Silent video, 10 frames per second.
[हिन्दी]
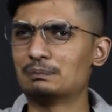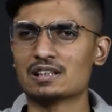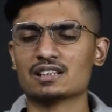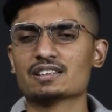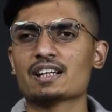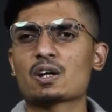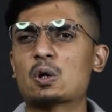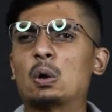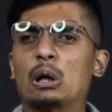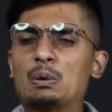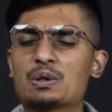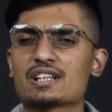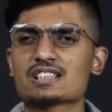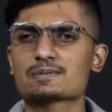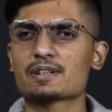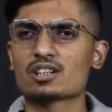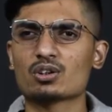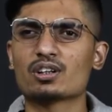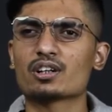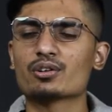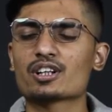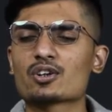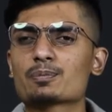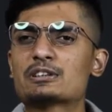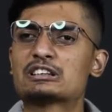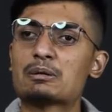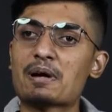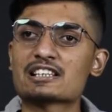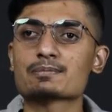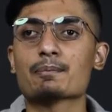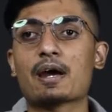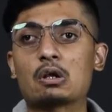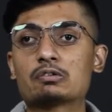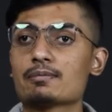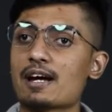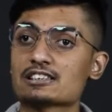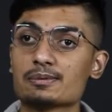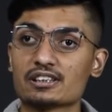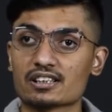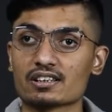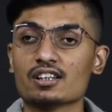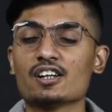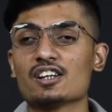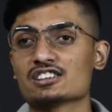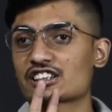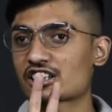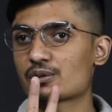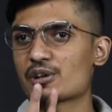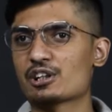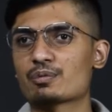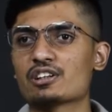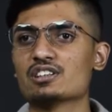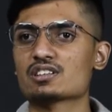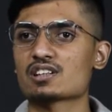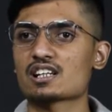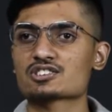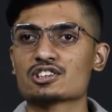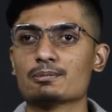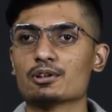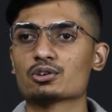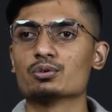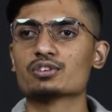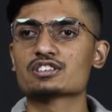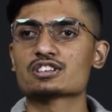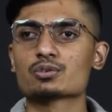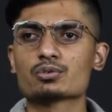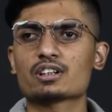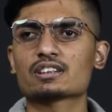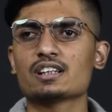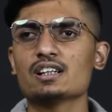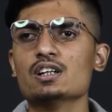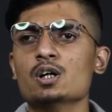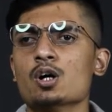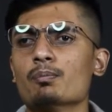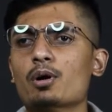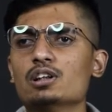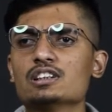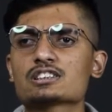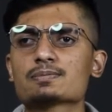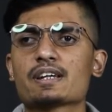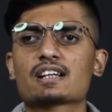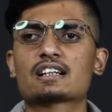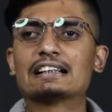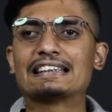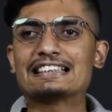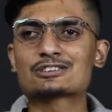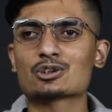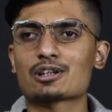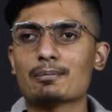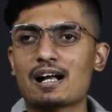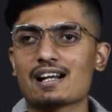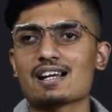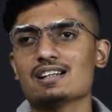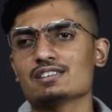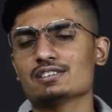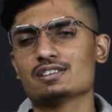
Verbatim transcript: नए ऑलराउंडर है स्पिनिंग ऑलराउंडर है और पिछले मैच में मैन ऑफ द मैच भी थे सेकेंड ट्वेंटी ट्वेंटी इंटरनेशनल में तो उन्हें ज़रूर रखना बॉलर्स में कंगीसो रबाड़ा